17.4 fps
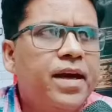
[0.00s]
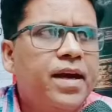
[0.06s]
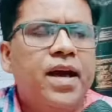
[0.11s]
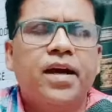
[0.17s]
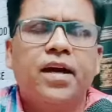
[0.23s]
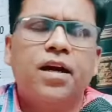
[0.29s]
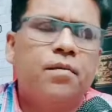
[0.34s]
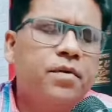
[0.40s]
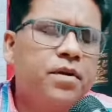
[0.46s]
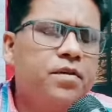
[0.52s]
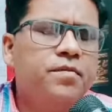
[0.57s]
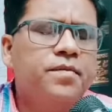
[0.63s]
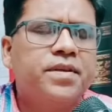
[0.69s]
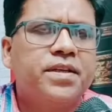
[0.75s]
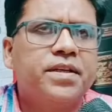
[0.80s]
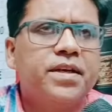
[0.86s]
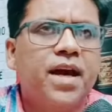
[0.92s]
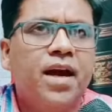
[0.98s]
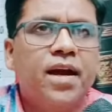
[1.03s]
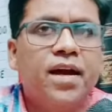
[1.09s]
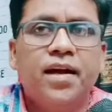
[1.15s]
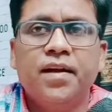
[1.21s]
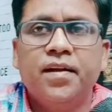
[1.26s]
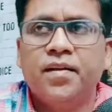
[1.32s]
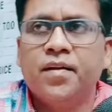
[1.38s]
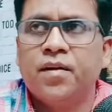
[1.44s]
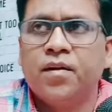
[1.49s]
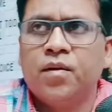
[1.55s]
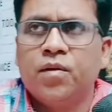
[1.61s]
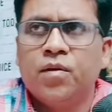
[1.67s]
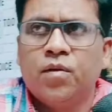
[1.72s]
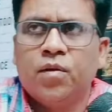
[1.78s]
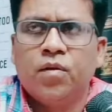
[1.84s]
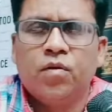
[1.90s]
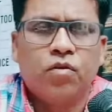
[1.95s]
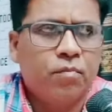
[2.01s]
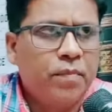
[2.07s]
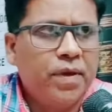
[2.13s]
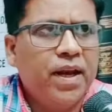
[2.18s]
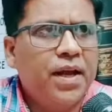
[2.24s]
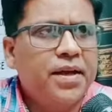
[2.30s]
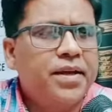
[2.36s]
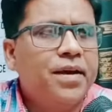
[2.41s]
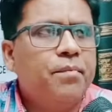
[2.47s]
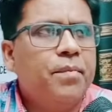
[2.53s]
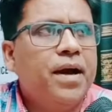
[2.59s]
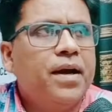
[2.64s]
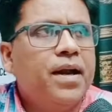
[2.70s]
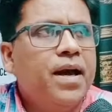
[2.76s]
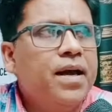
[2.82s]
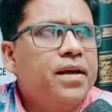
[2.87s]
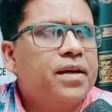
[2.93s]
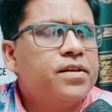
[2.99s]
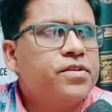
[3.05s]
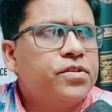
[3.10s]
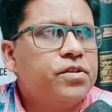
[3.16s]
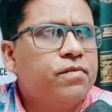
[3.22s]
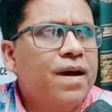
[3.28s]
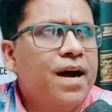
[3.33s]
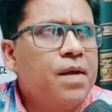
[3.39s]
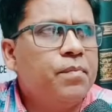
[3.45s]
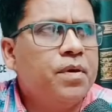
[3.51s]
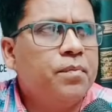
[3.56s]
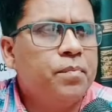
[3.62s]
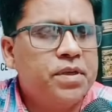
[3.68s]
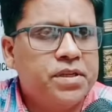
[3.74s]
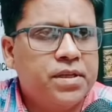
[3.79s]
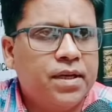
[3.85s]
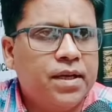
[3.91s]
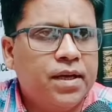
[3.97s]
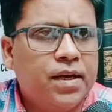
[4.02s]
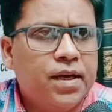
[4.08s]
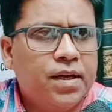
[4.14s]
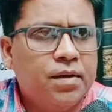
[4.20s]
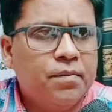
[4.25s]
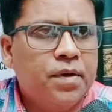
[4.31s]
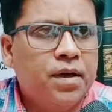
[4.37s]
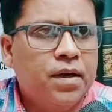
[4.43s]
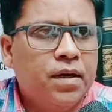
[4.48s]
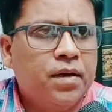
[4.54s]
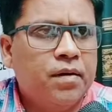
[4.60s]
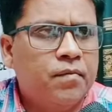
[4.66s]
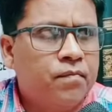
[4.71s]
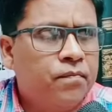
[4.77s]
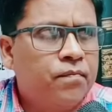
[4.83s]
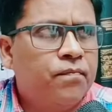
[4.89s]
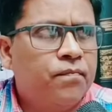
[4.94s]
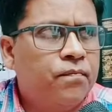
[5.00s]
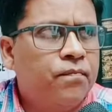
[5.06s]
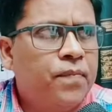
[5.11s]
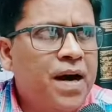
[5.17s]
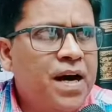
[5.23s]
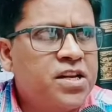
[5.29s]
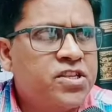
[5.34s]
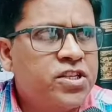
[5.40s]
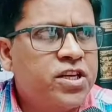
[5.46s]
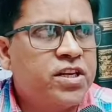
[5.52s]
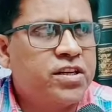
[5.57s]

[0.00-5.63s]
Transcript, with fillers: देखा है कवरेज भी किया है तो मेरा ये मानना है कि सीवान में पिछले करीब पाँच